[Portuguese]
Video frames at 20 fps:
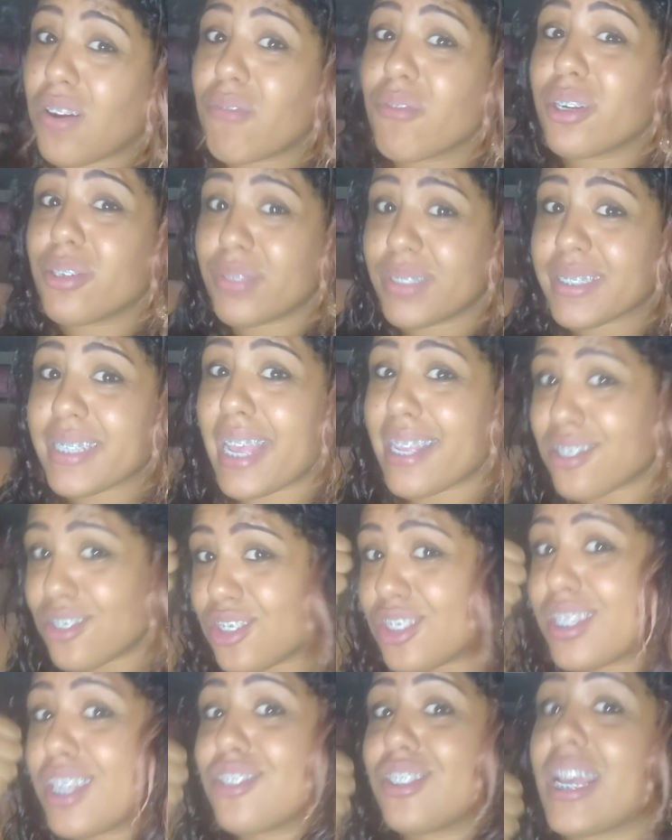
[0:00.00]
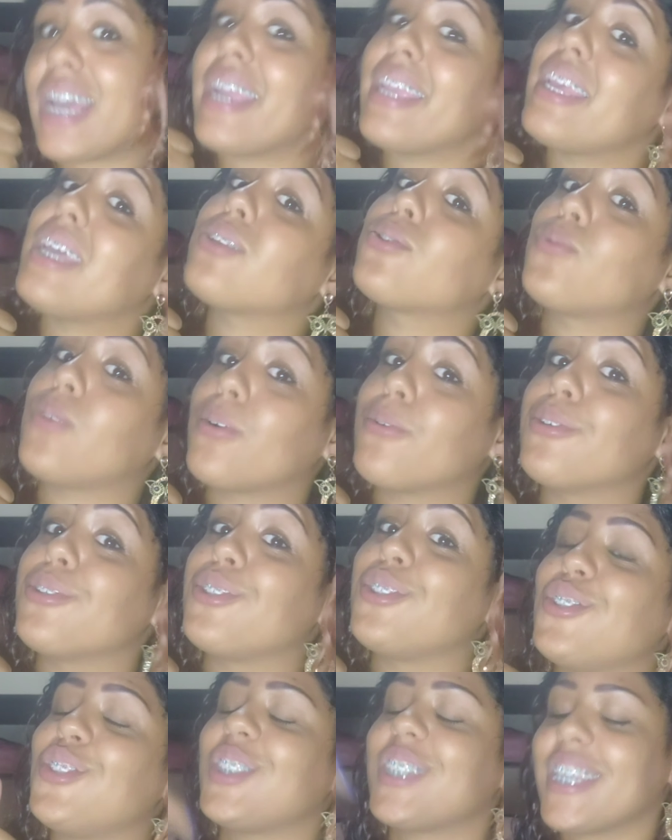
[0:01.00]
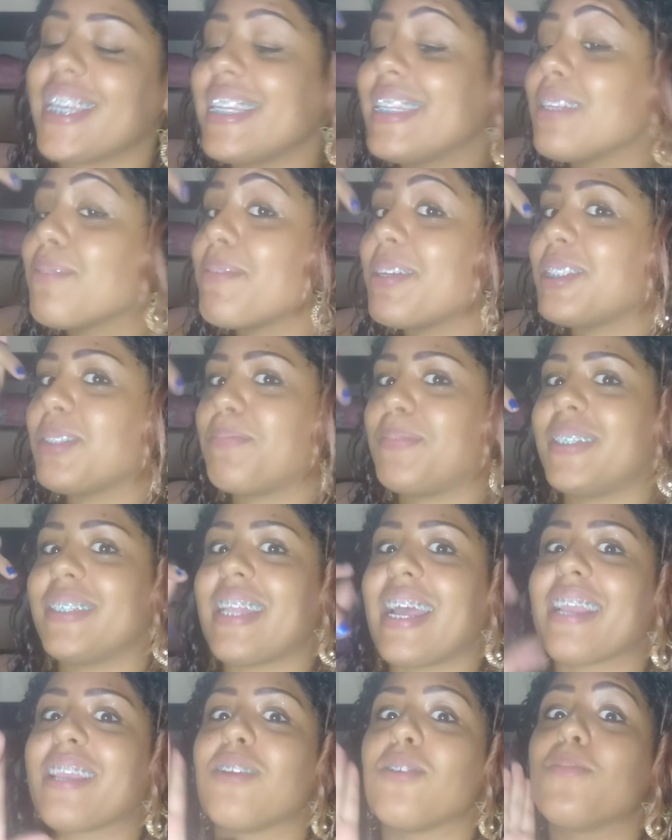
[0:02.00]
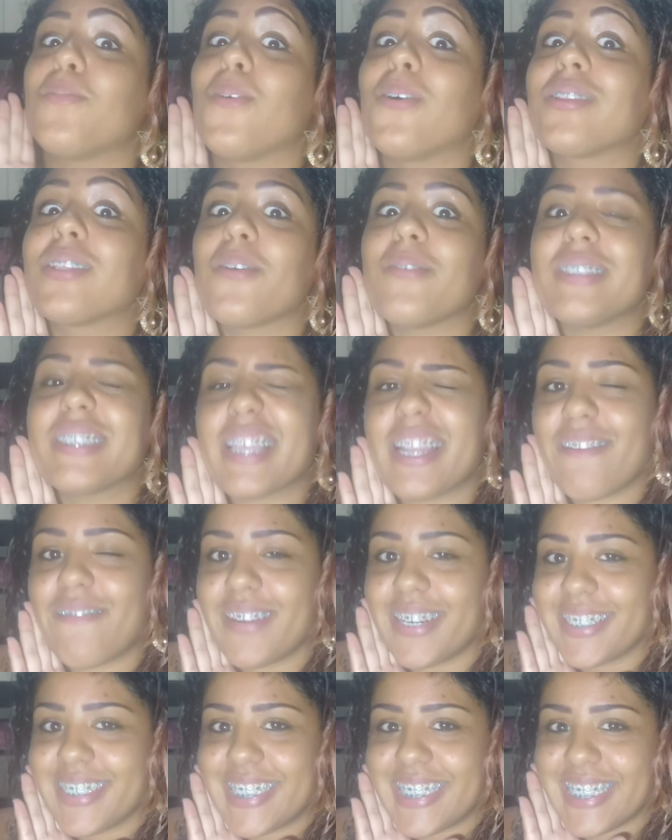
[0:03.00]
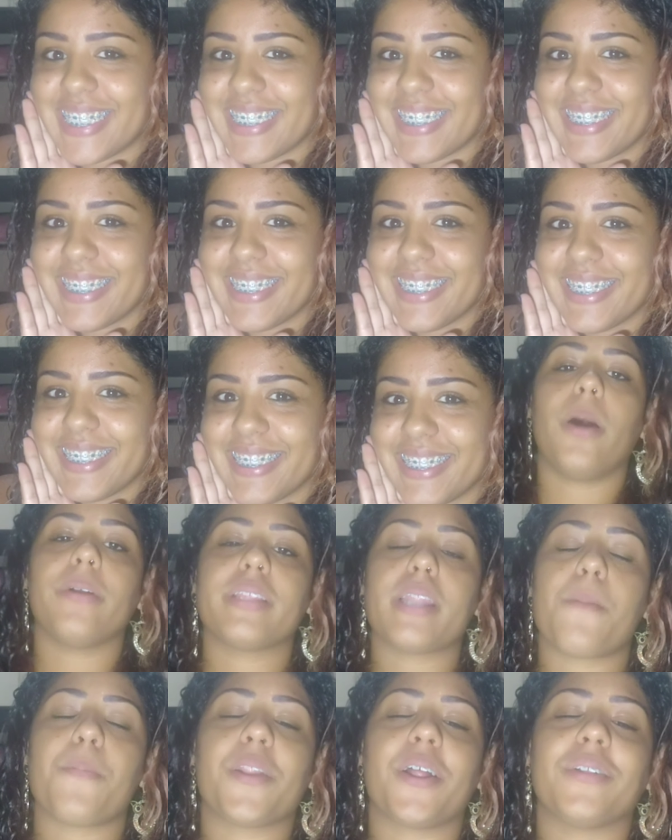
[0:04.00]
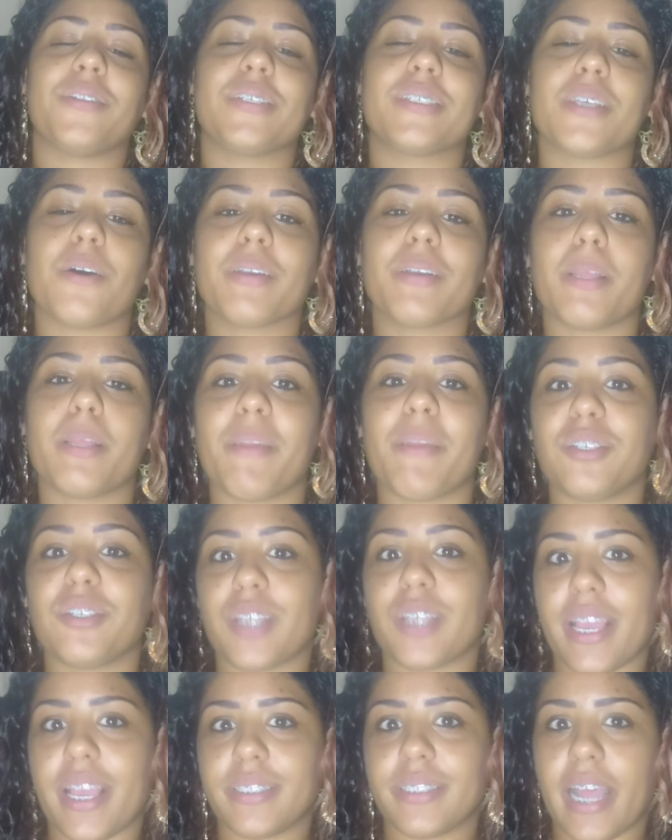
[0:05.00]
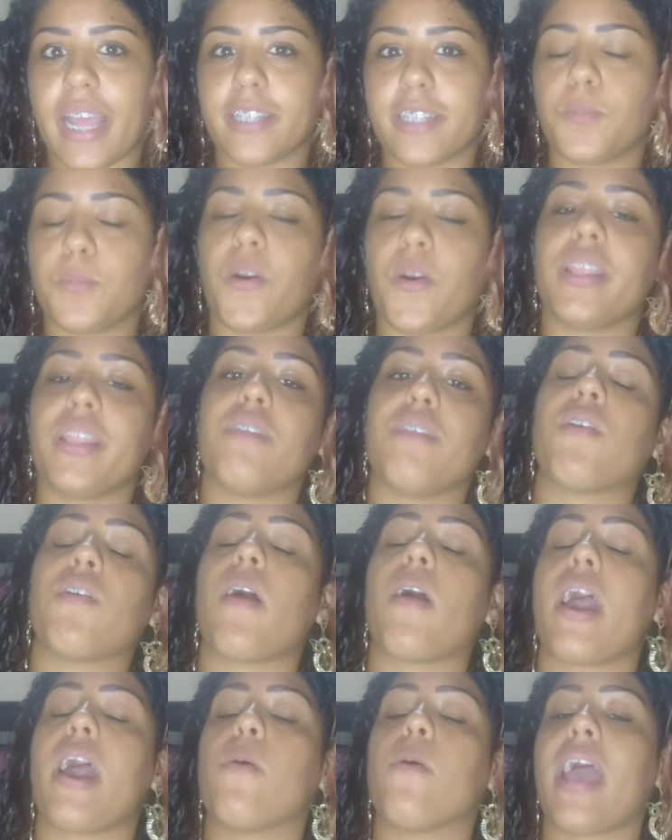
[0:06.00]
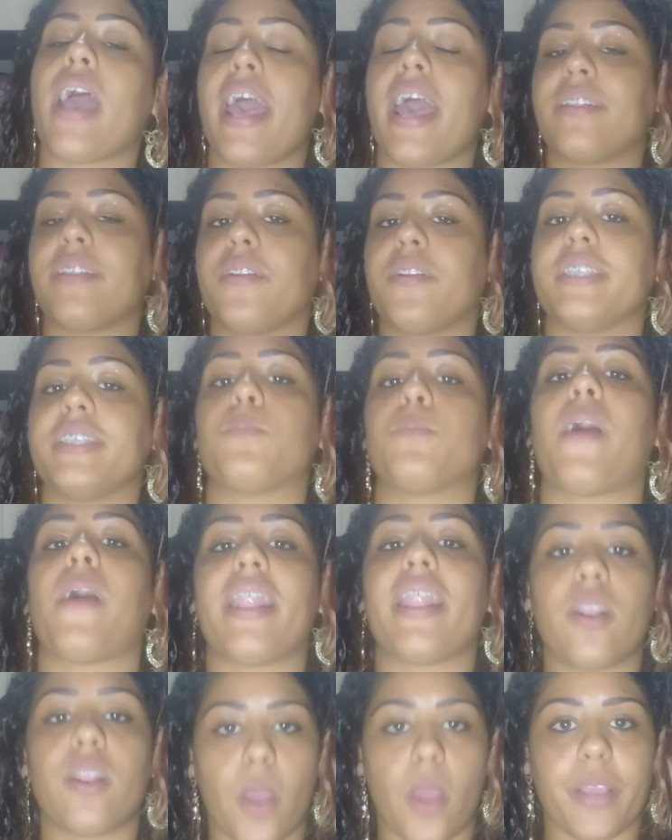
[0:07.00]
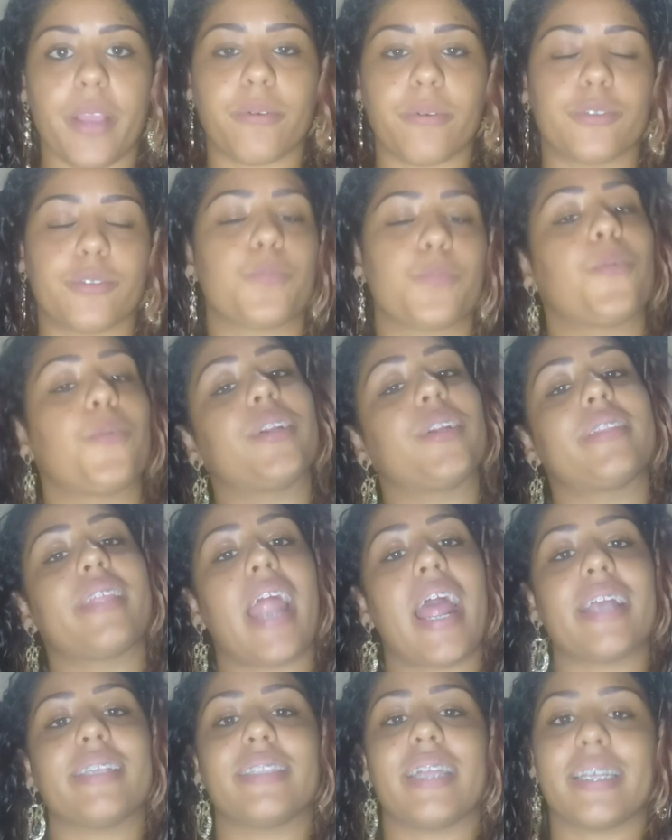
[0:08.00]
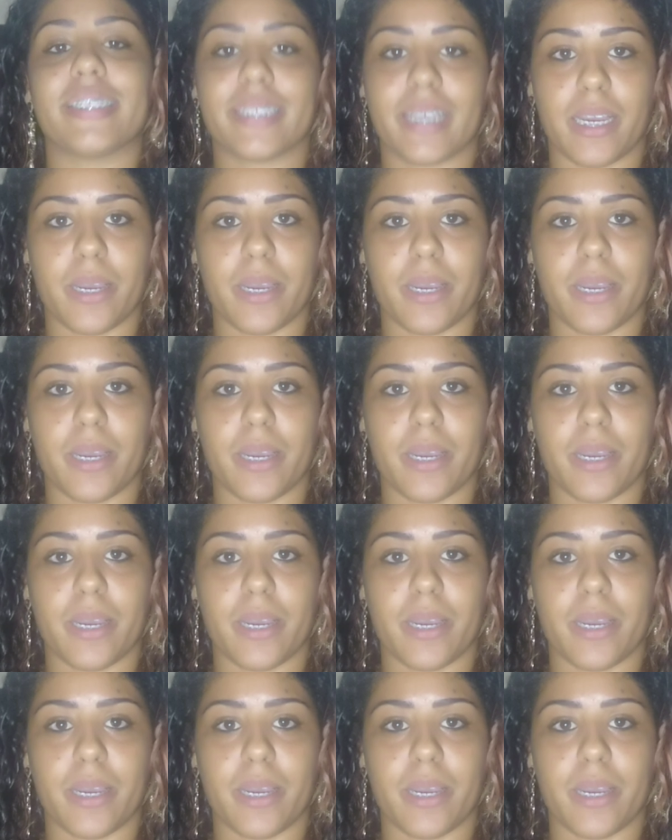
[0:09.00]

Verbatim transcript: favor, não esquece de deixar aí a sua curtidinha e também de apertar aqui no botão inscrever-se. Outra produção que também já está disponível é o Retones Paranoicos, Por Trás das